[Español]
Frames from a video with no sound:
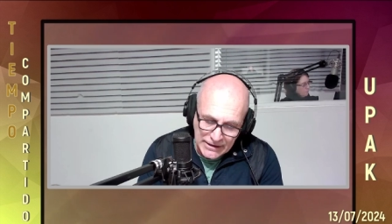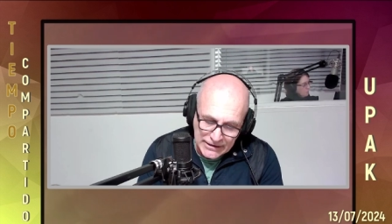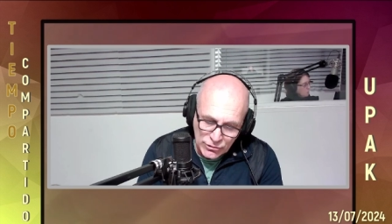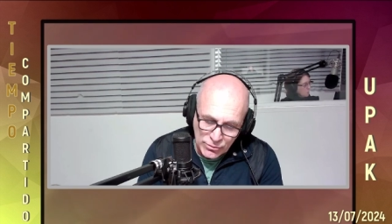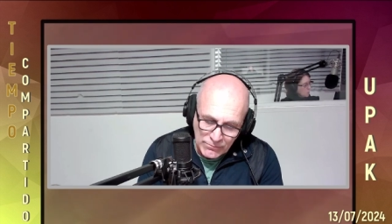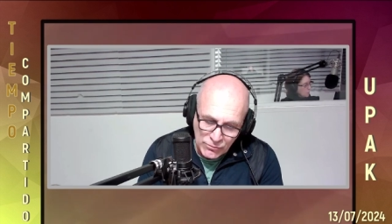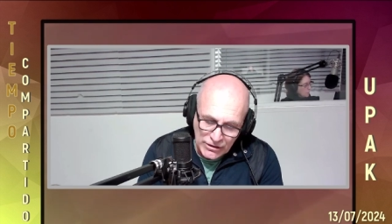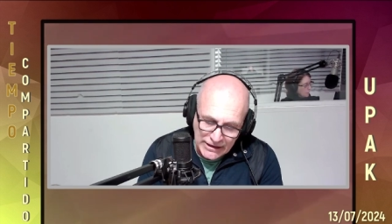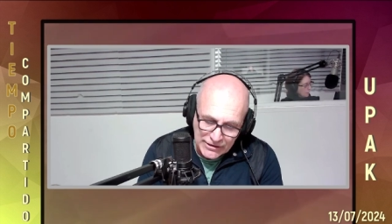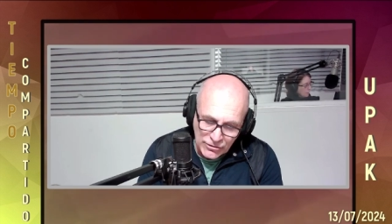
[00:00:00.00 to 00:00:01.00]
estuvo
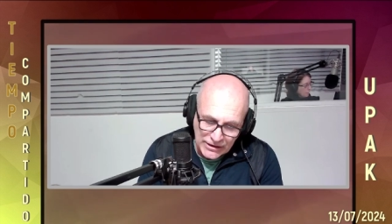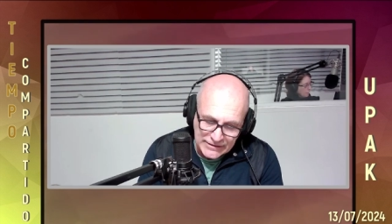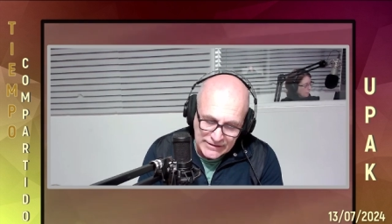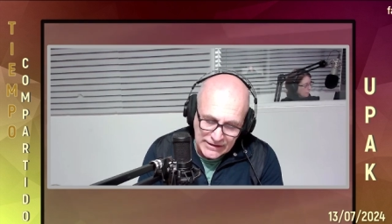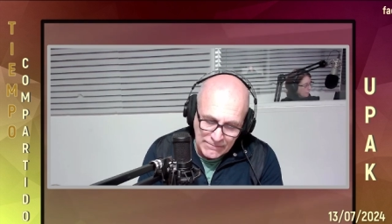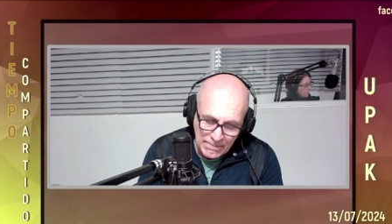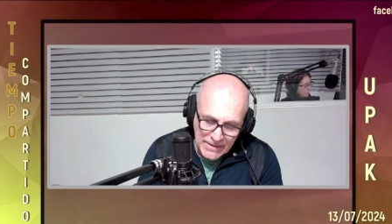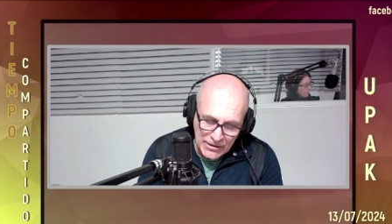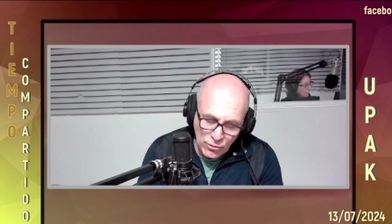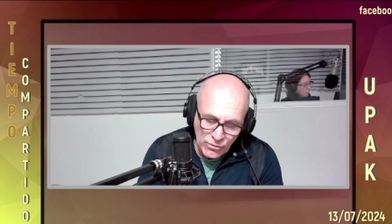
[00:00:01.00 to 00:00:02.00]
muy lejos de ser
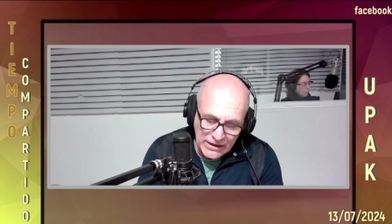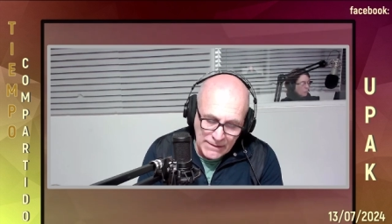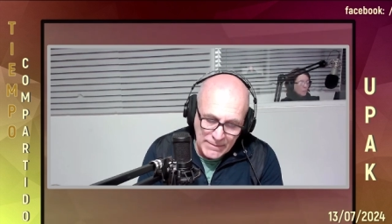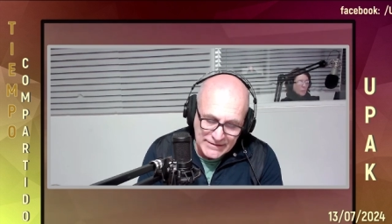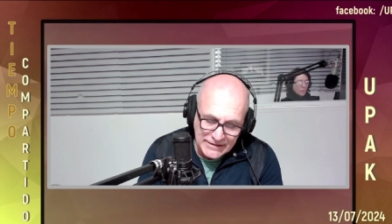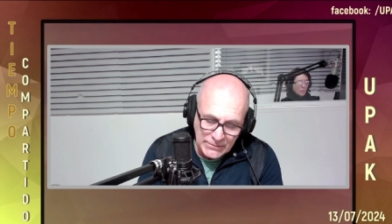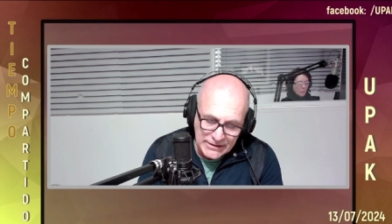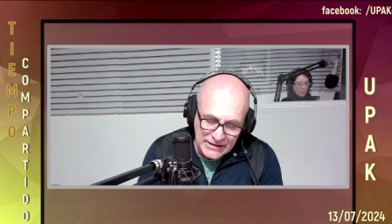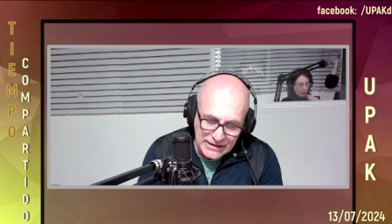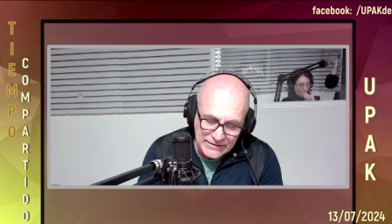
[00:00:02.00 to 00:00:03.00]
un
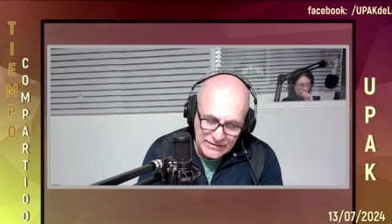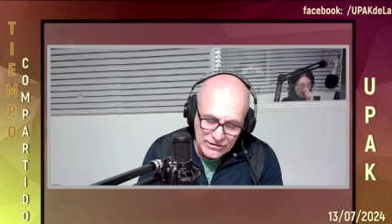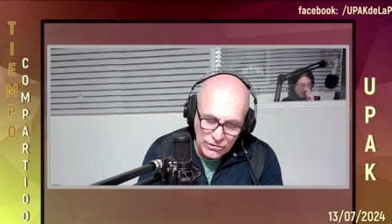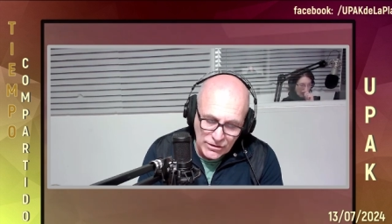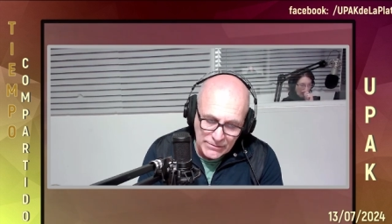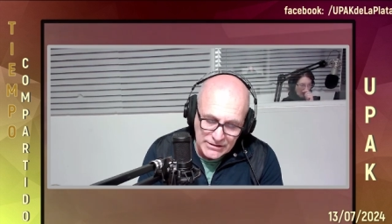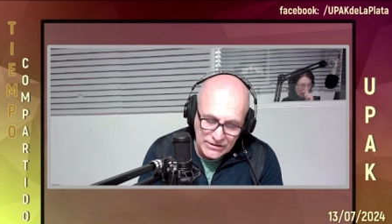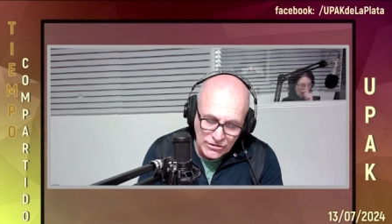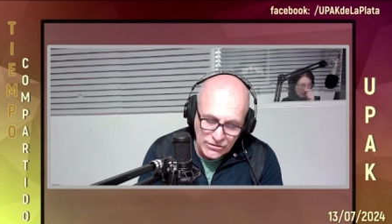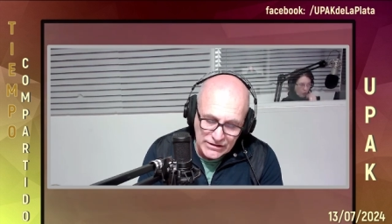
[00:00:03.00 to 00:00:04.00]
apacible tránsito de
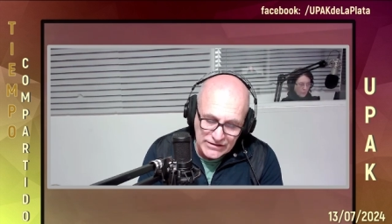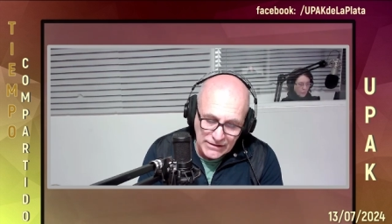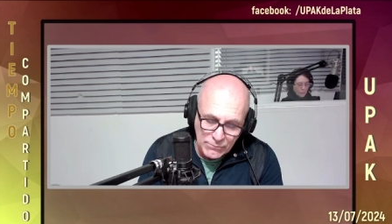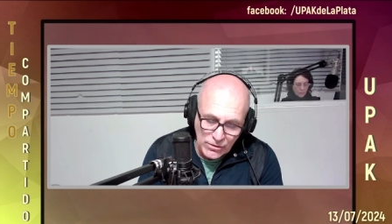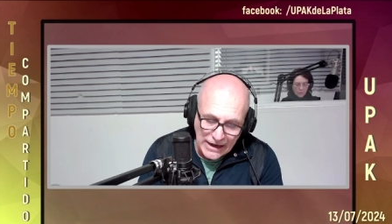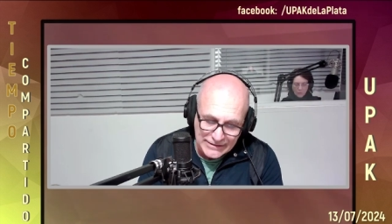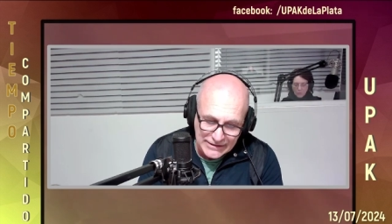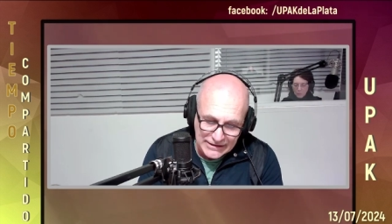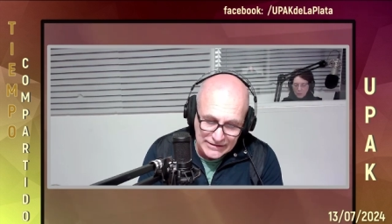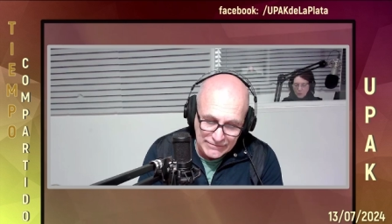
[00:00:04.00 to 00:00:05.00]
vendedores
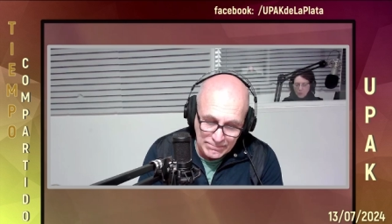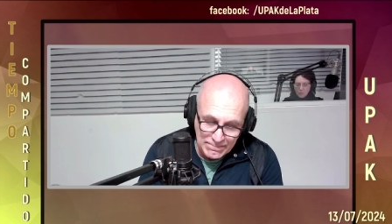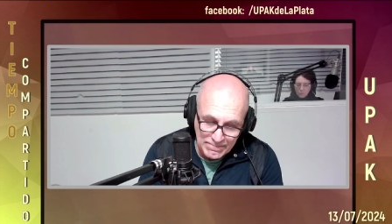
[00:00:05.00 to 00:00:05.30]
ambulantes